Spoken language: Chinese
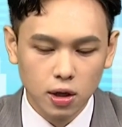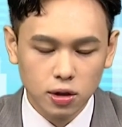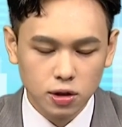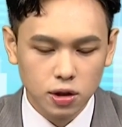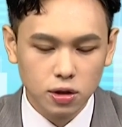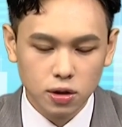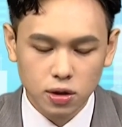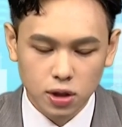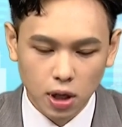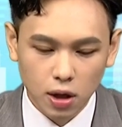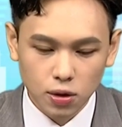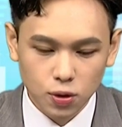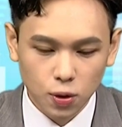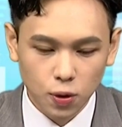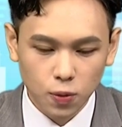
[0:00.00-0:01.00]
其实只
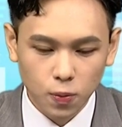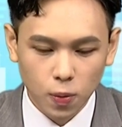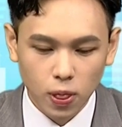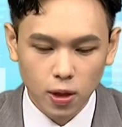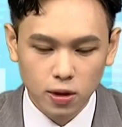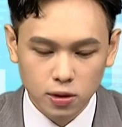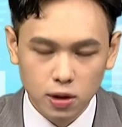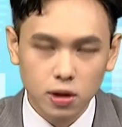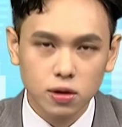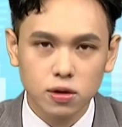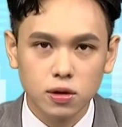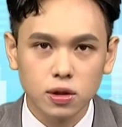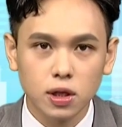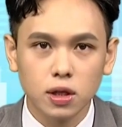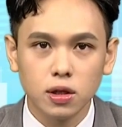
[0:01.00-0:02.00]
要说。这个
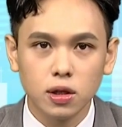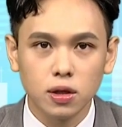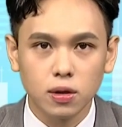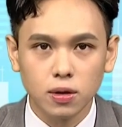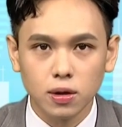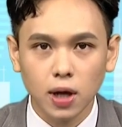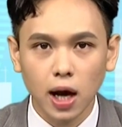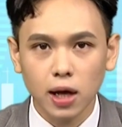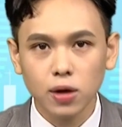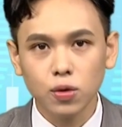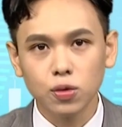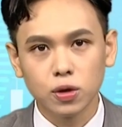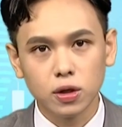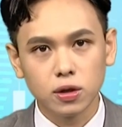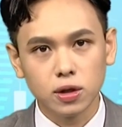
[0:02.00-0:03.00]
时间点，台
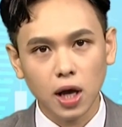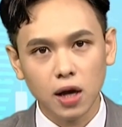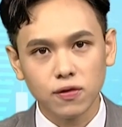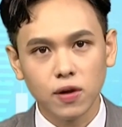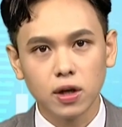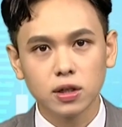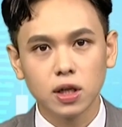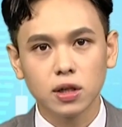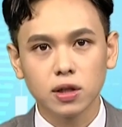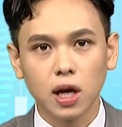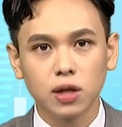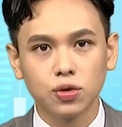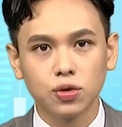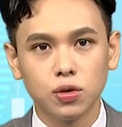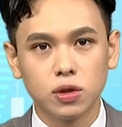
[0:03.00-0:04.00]
股的大方向、大
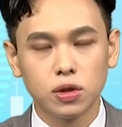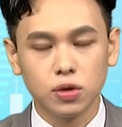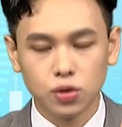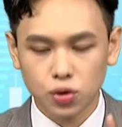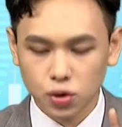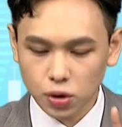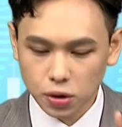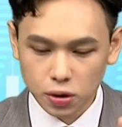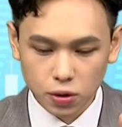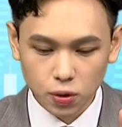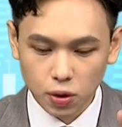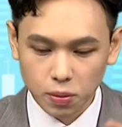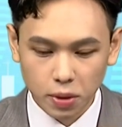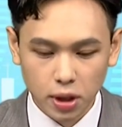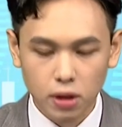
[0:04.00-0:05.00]
势绝
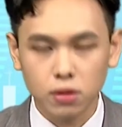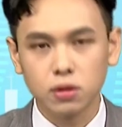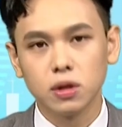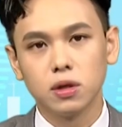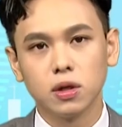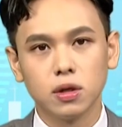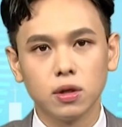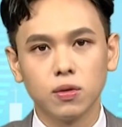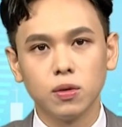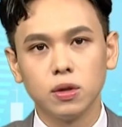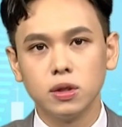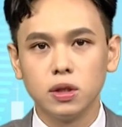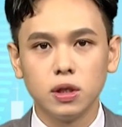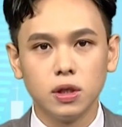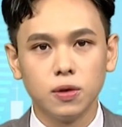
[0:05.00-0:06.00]
对没有任何的
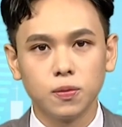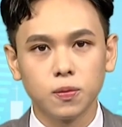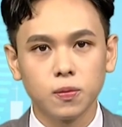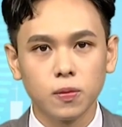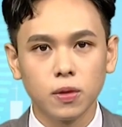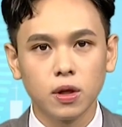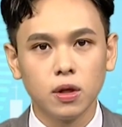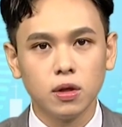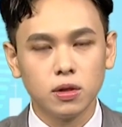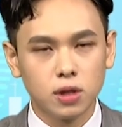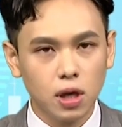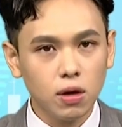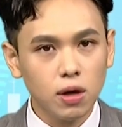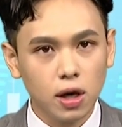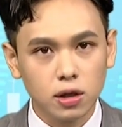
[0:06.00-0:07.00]
问题。只
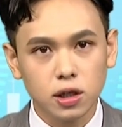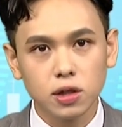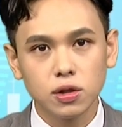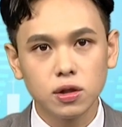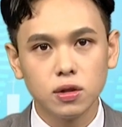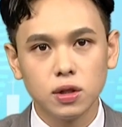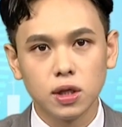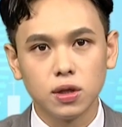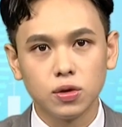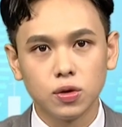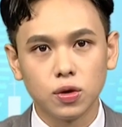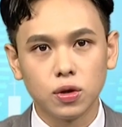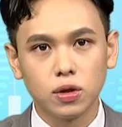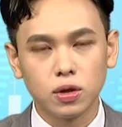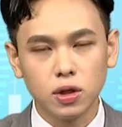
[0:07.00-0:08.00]
要两件事解
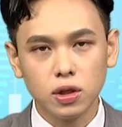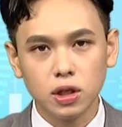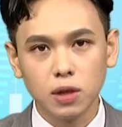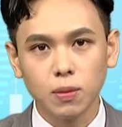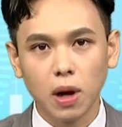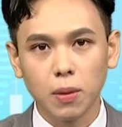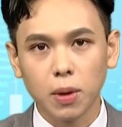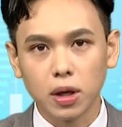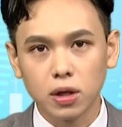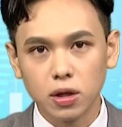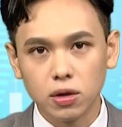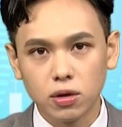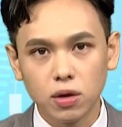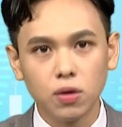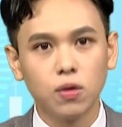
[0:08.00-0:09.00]
决，低阶买盘
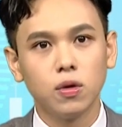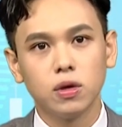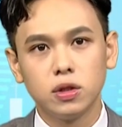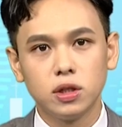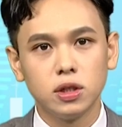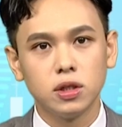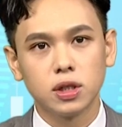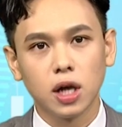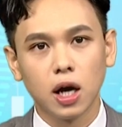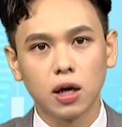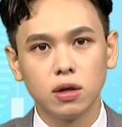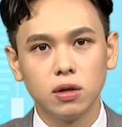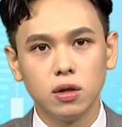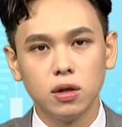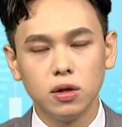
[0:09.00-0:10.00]
一定会进场。
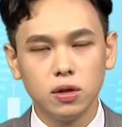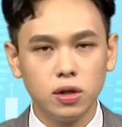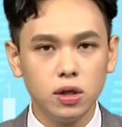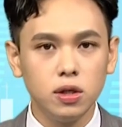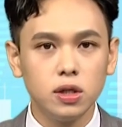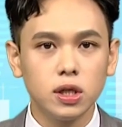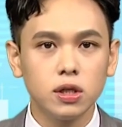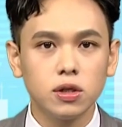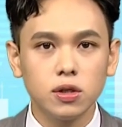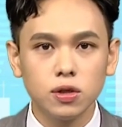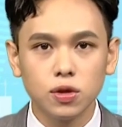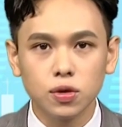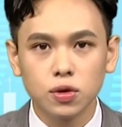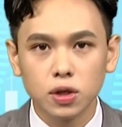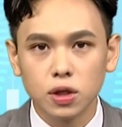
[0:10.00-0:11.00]
第一件事
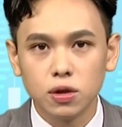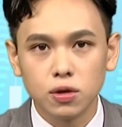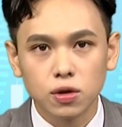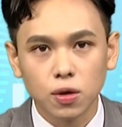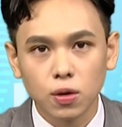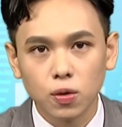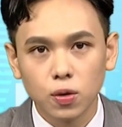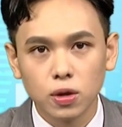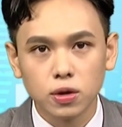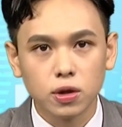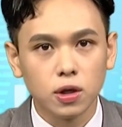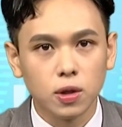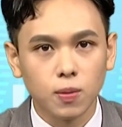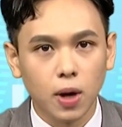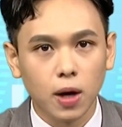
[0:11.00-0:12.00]
就是营收的问
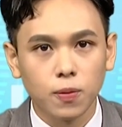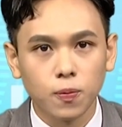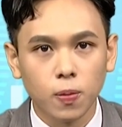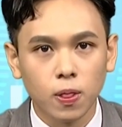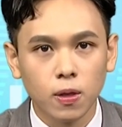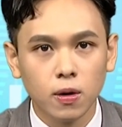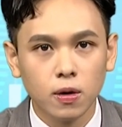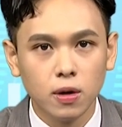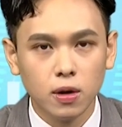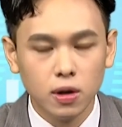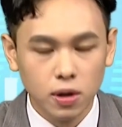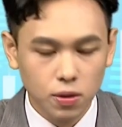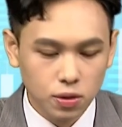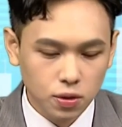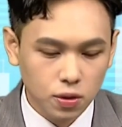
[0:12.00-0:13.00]
题嘛，
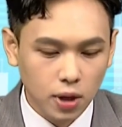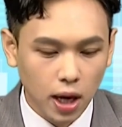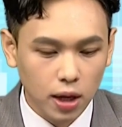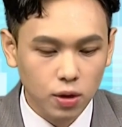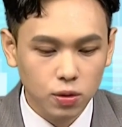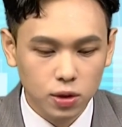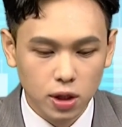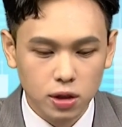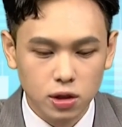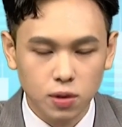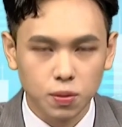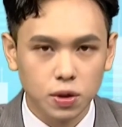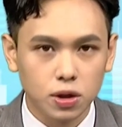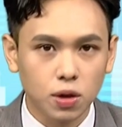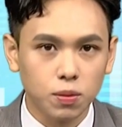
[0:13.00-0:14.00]
因为说台股电子
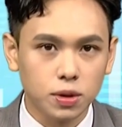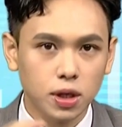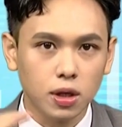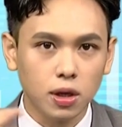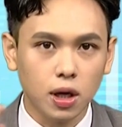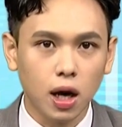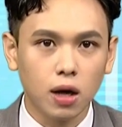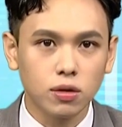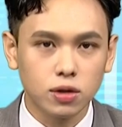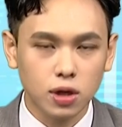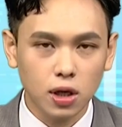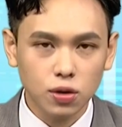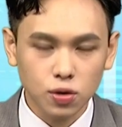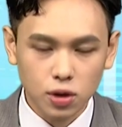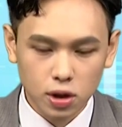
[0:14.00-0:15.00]
比重比较高，只
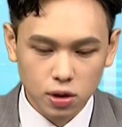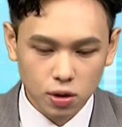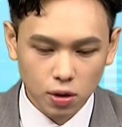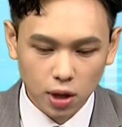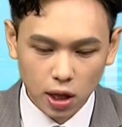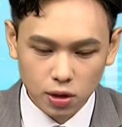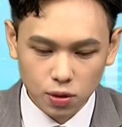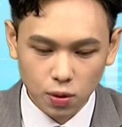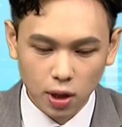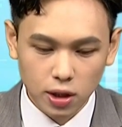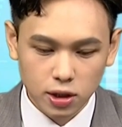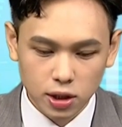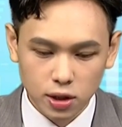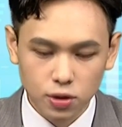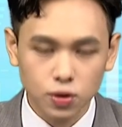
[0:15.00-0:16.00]
要说营收开出来
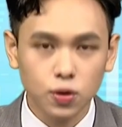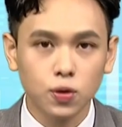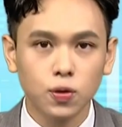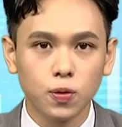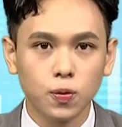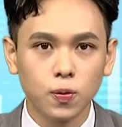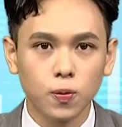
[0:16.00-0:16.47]
结束，